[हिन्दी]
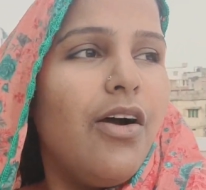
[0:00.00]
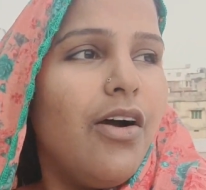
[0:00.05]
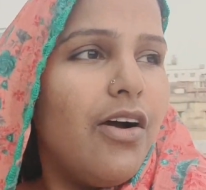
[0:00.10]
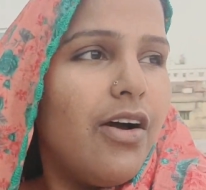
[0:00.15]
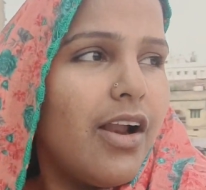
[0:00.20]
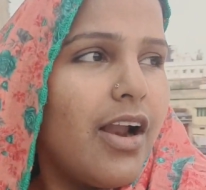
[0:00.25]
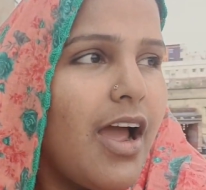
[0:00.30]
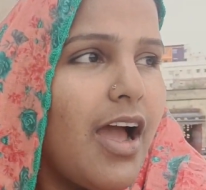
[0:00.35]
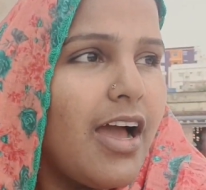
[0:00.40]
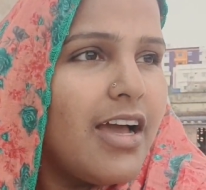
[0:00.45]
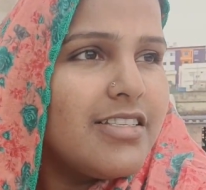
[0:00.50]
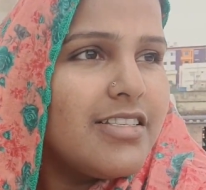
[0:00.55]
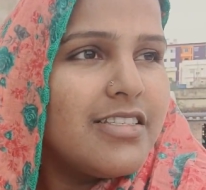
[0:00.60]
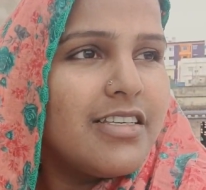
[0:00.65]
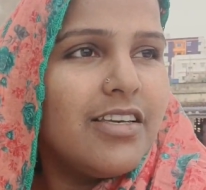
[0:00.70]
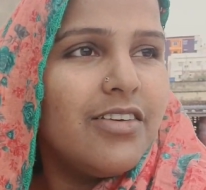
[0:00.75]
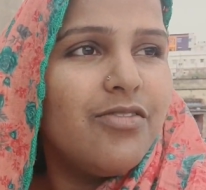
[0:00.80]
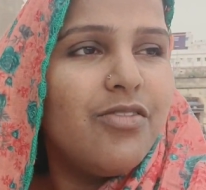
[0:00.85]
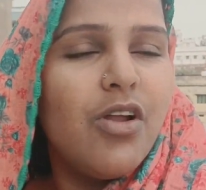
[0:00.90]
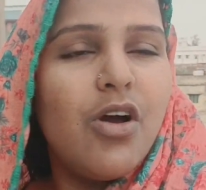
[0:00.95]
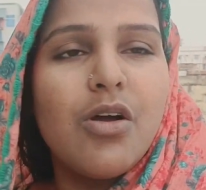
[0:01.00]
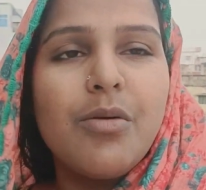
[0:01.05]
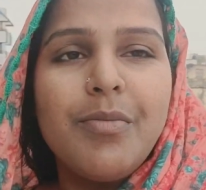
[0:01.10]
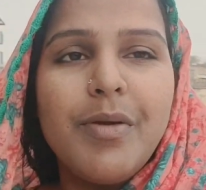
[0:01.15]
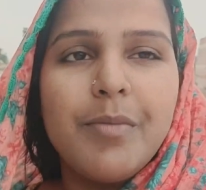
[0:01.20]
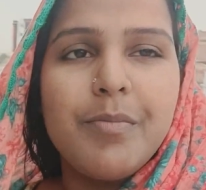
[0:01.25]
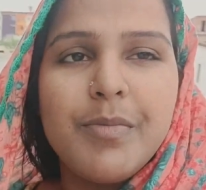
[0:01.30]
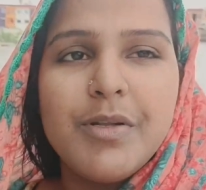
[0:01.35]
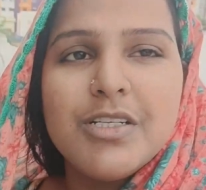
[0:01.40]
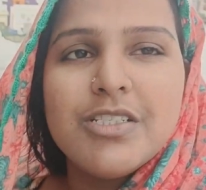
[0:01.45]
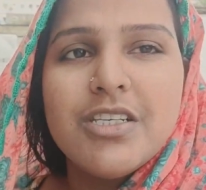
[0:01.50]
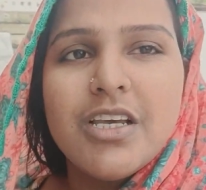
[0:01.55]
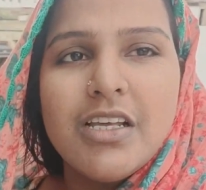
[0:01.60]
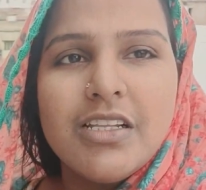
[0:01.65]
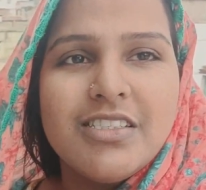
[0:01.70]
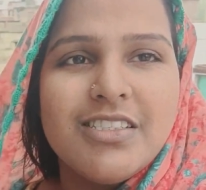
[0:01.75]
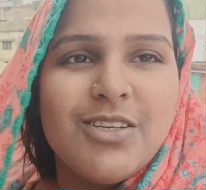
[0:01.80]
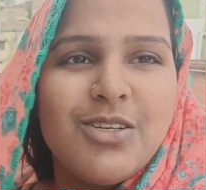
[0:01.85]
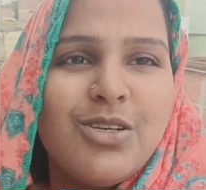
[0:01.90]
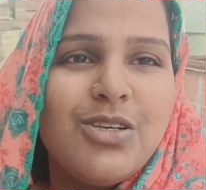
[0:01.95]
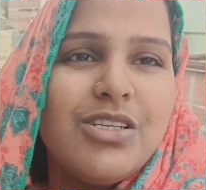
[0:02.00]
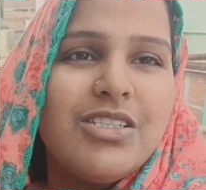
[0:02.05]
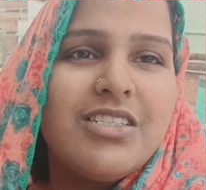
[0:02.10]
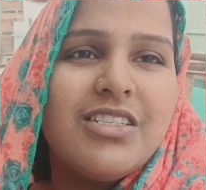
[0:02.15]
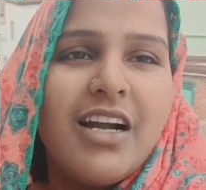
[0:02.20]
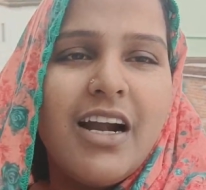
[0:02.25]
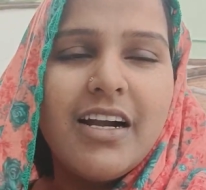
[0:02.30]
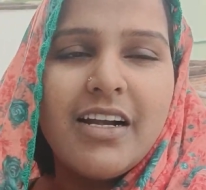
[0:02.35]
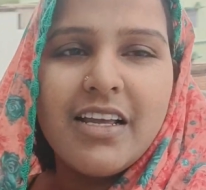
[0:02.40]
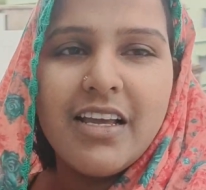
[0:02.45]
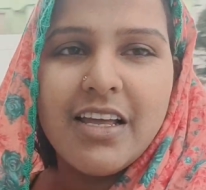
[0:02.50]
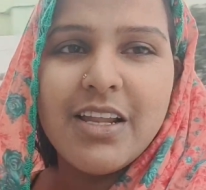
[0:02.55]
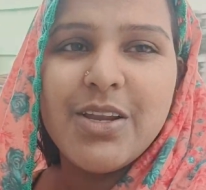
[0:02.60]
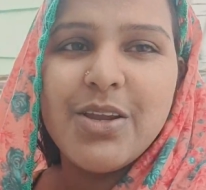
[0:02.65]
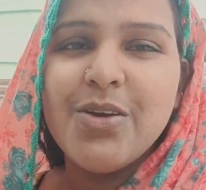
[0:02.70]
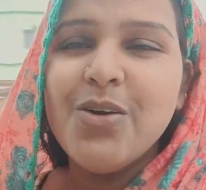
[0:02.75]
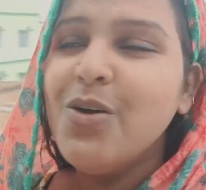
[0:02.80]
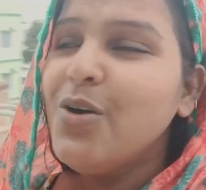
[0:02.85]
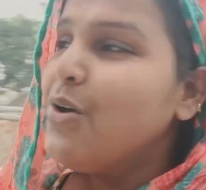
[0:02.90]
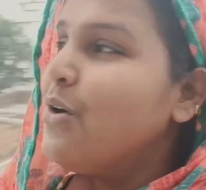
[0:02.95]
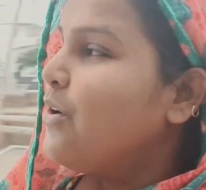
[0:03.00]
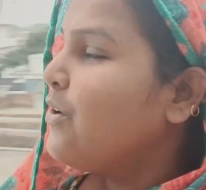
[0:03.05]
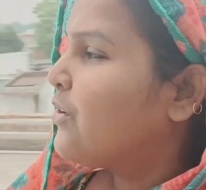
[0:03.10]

और आज की व्लॉग मैं अपने छत से स्टार्ट कर रही हूँ